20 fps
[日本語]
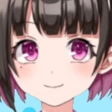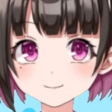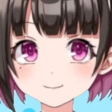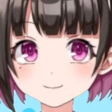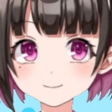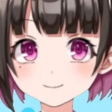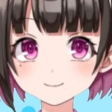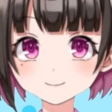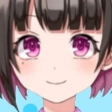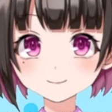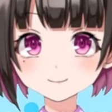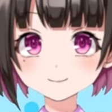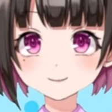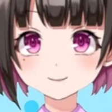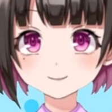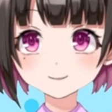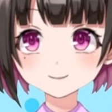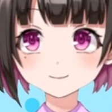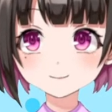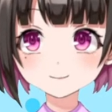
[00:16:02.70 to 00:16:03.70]
いいよ。
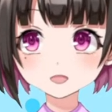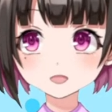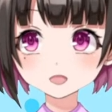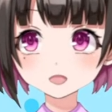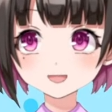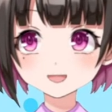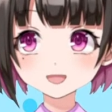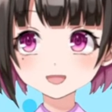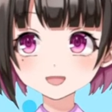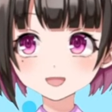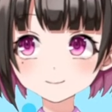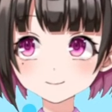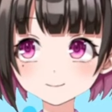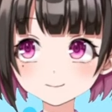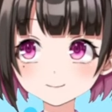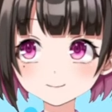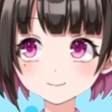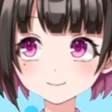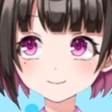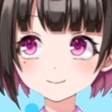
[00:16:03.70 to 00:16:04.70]

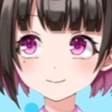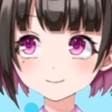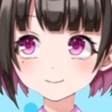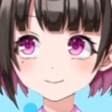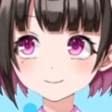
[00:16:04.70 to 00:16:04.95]
うん。